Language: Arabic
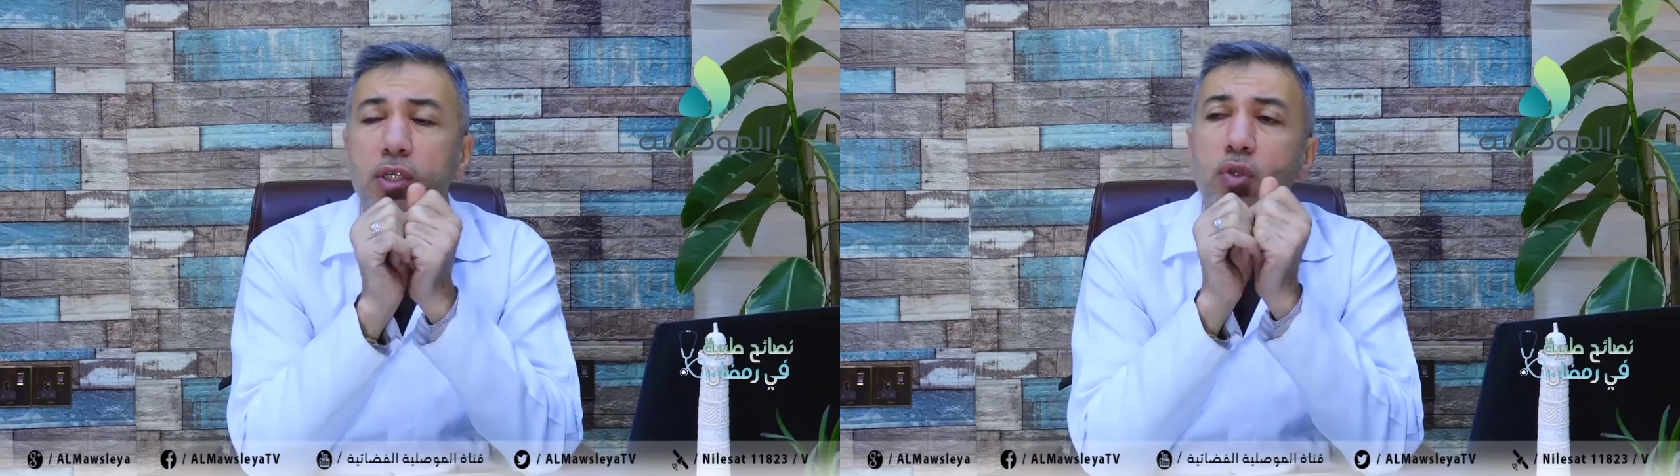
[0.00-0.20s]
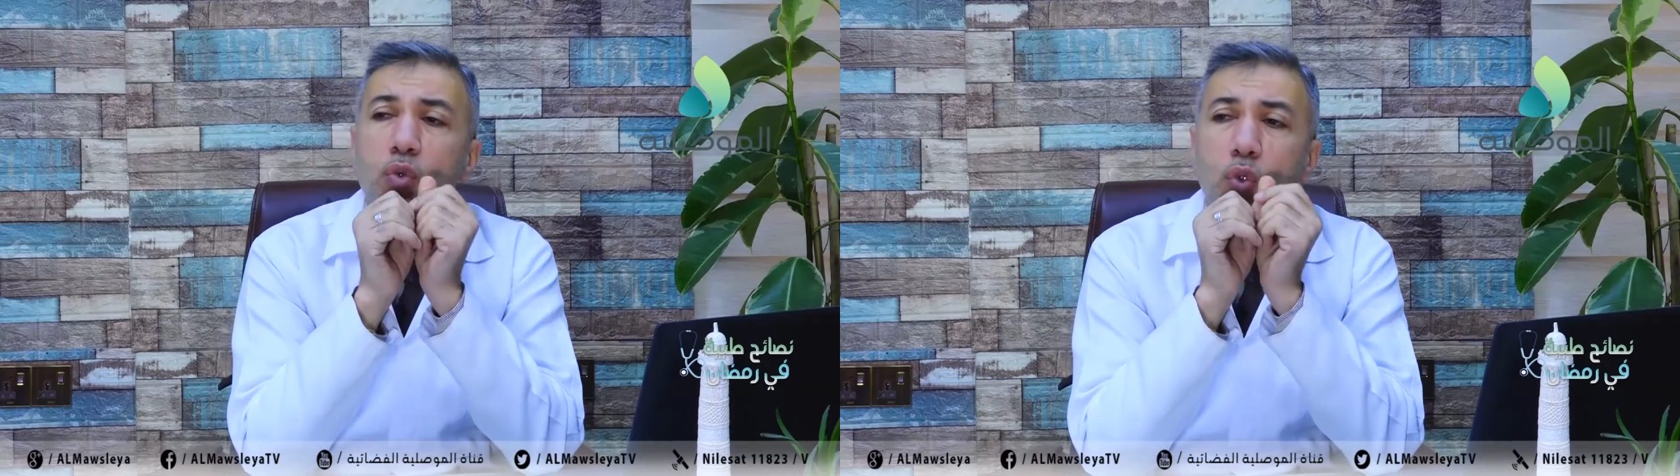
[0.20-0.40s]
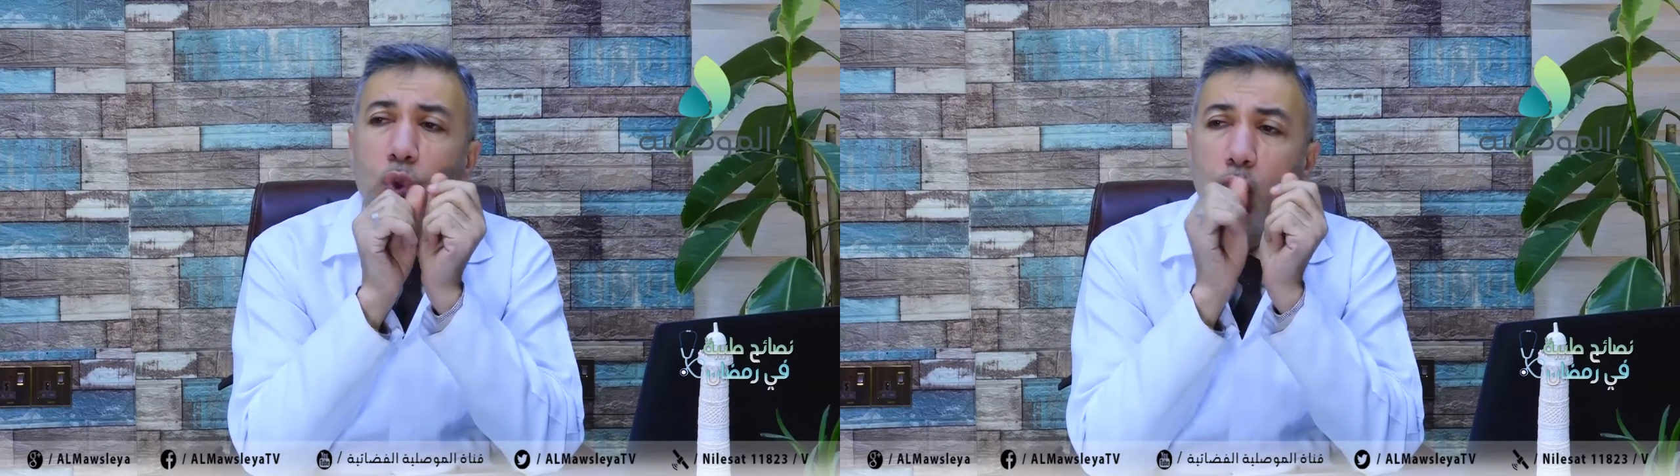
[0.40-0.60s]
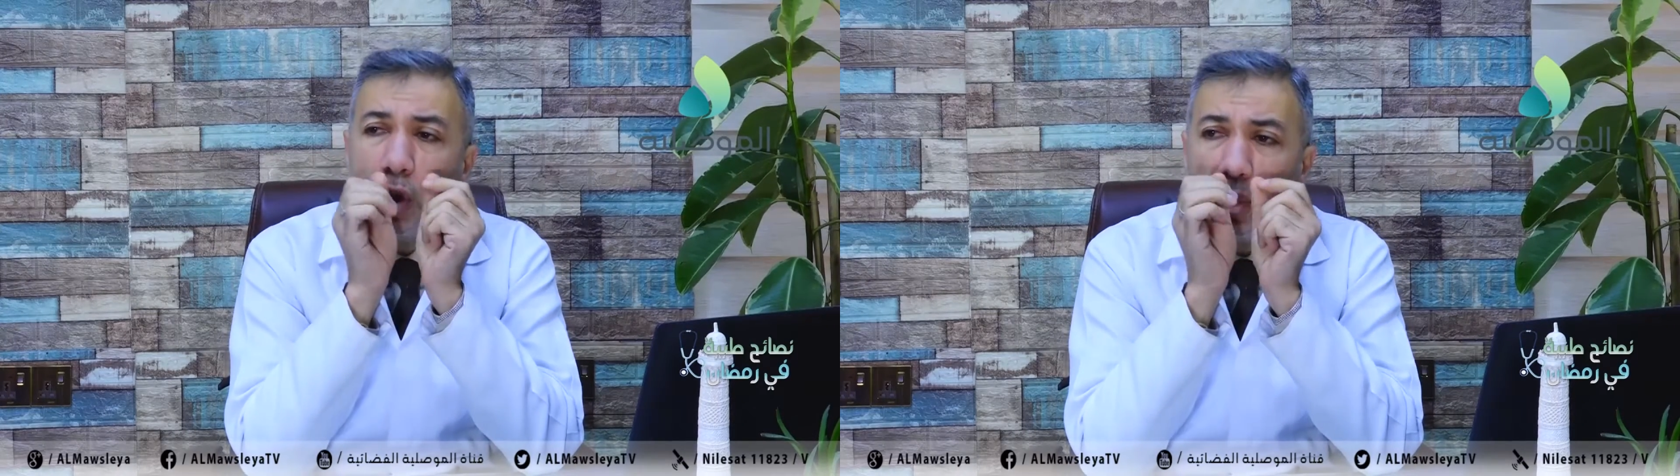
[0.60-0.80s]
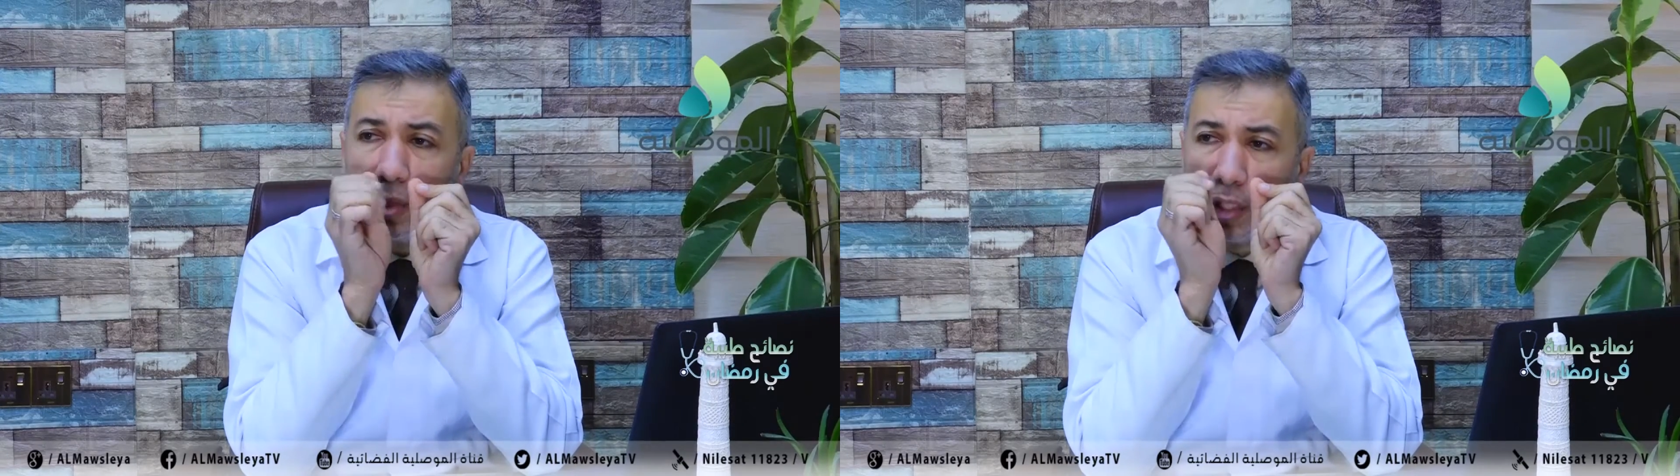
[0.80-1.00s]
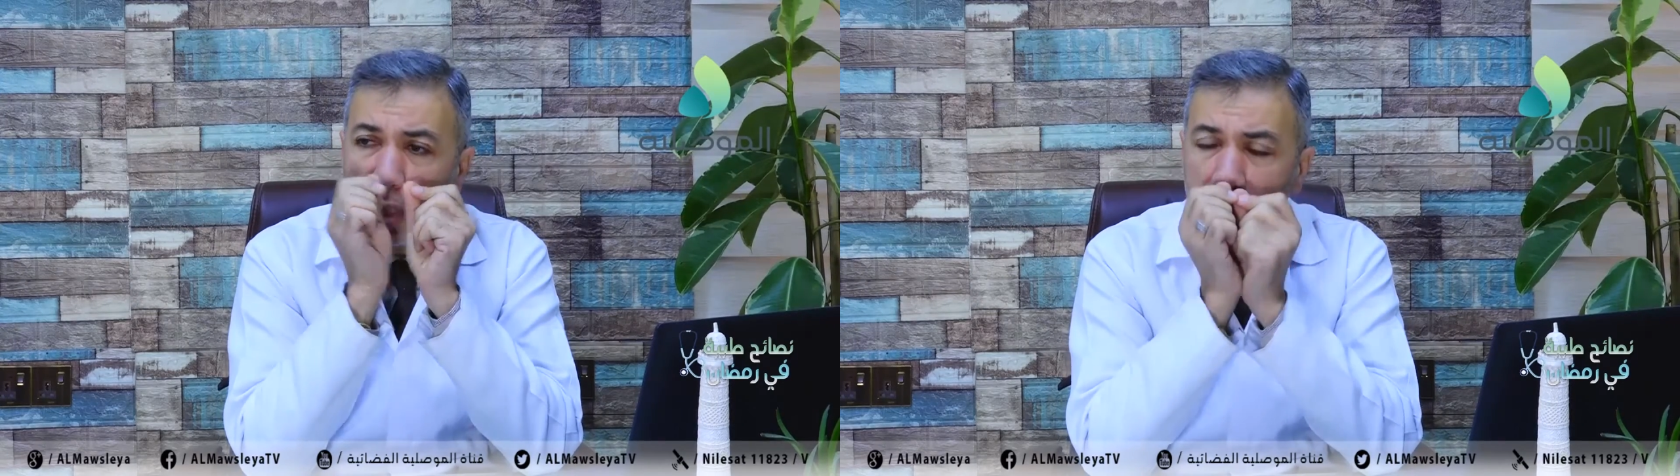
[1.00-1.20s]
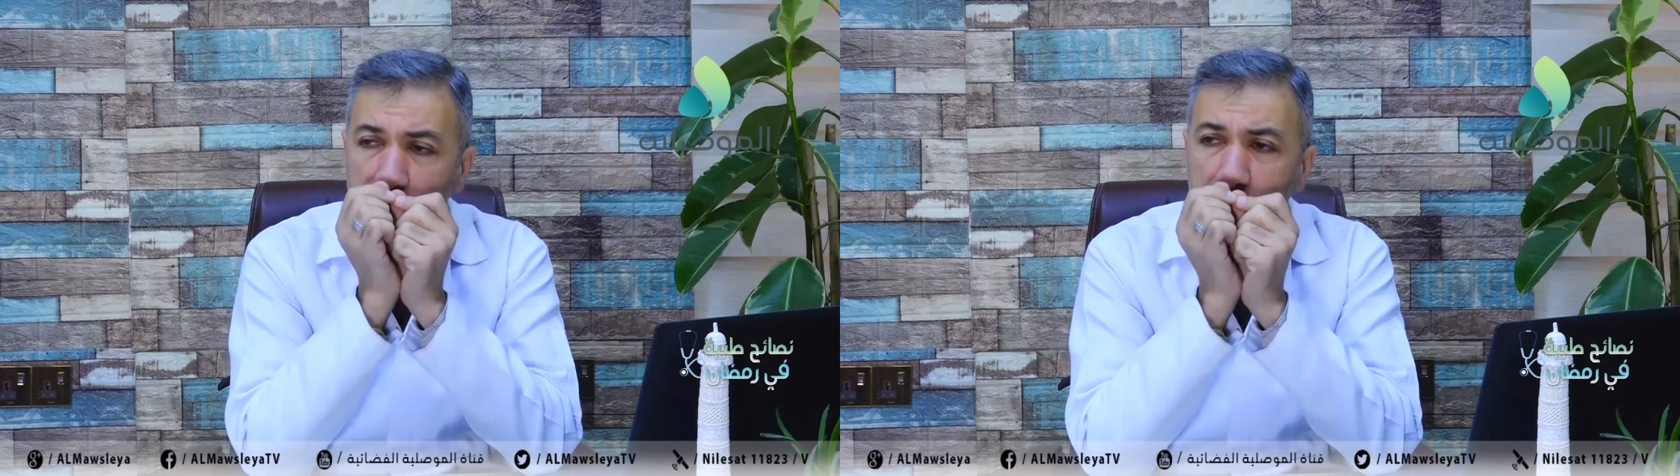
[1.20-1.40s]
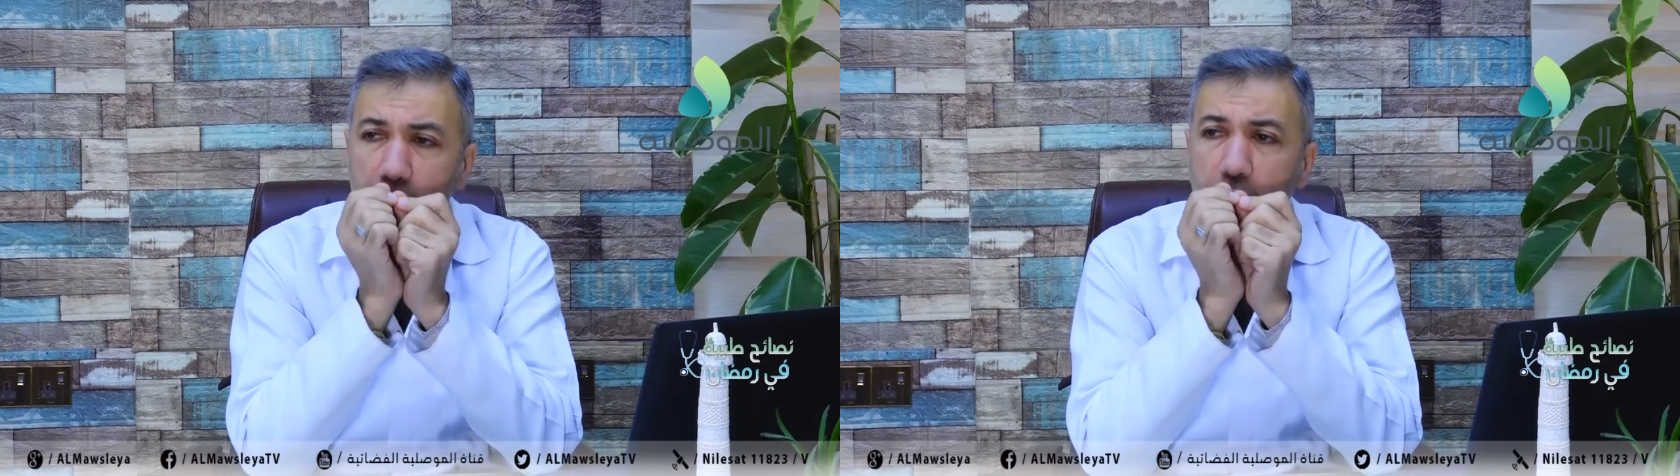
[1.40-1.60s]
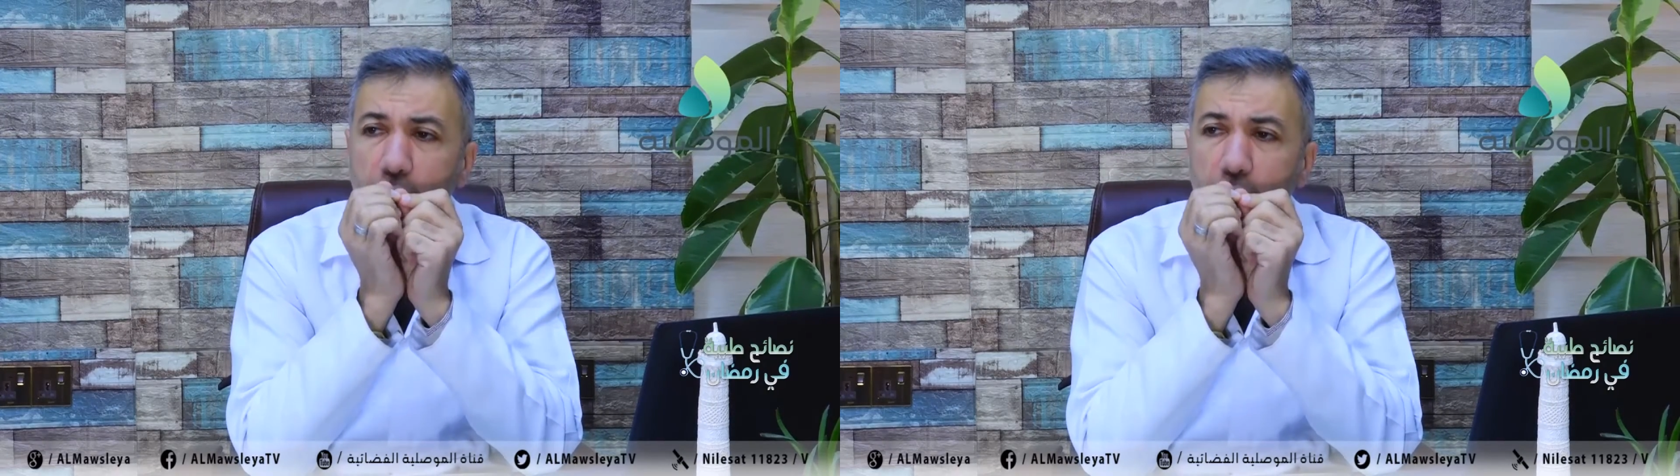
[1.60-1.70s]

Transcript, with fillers: أنه كل شخص